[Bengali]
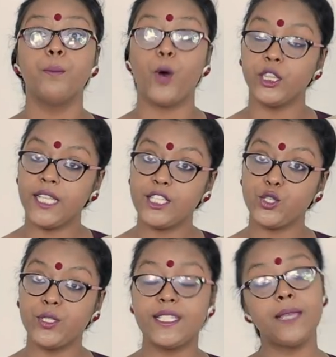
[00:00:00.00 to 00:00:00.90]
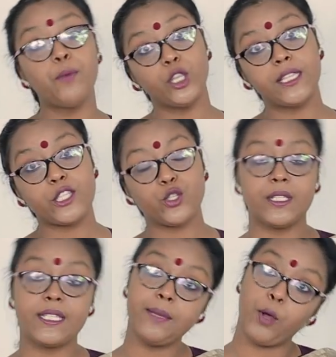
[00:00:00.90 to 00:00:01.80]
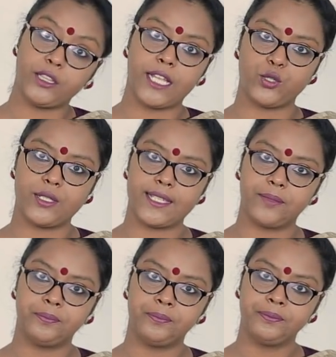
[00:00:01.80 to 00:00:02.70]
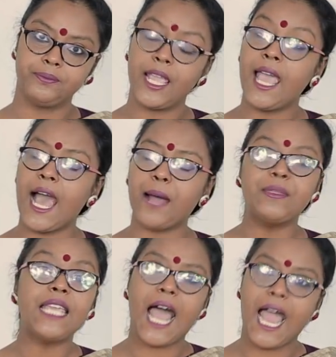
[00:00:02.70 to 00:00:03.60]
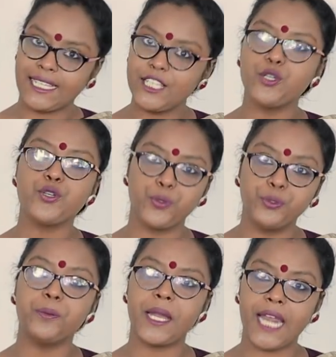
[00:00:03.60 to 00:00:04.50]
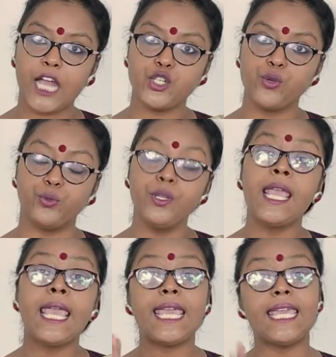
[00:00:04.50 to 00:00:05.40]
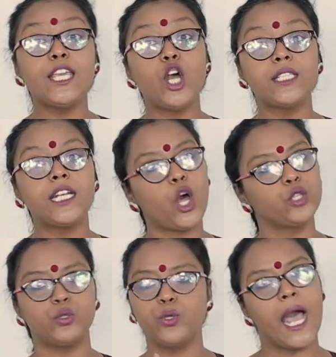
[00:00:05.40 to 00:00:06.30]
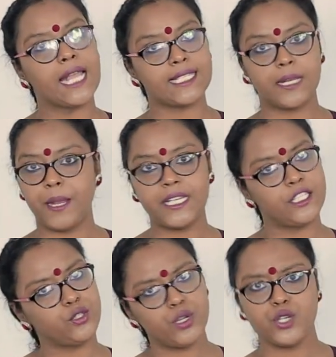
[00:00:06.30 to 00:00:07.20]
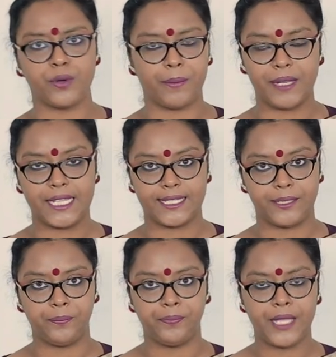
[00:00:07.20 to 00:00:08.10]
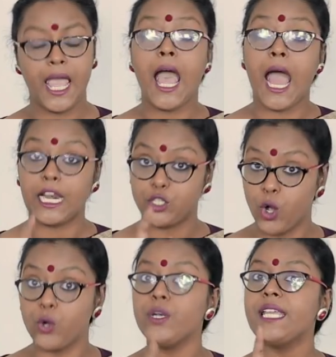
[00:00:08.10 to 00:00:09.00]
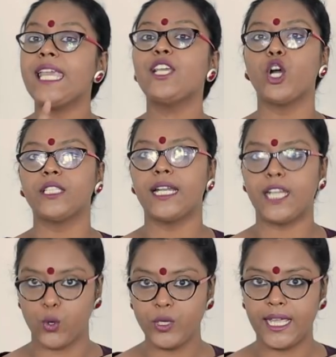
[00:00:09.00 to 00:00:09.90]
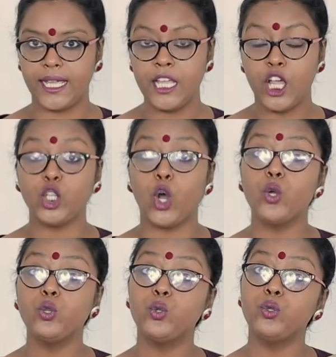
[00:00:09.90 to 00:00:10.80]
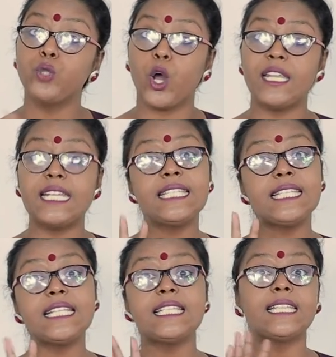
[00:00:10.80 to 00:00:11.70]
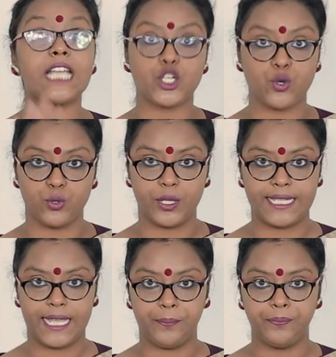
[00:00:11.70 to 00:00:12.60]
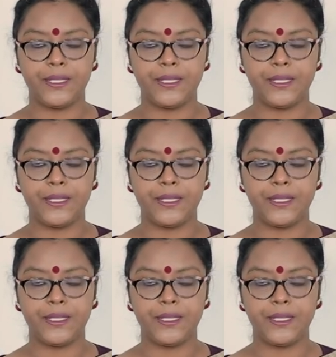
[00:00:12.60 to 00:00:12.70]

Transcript: মন্দা চলছে মন্দা চলছে মন্দা চলছে আপনি আর কিছু শুনুন বা না শুনুন এই কথাটা অন্তত হাজারবার নিশ্চয়ই শুনে ফেলেছেন আর যখনই এই কথাটা ওঠে তখন দু দলের চিলচিৎকার শুরু হয়ে যায়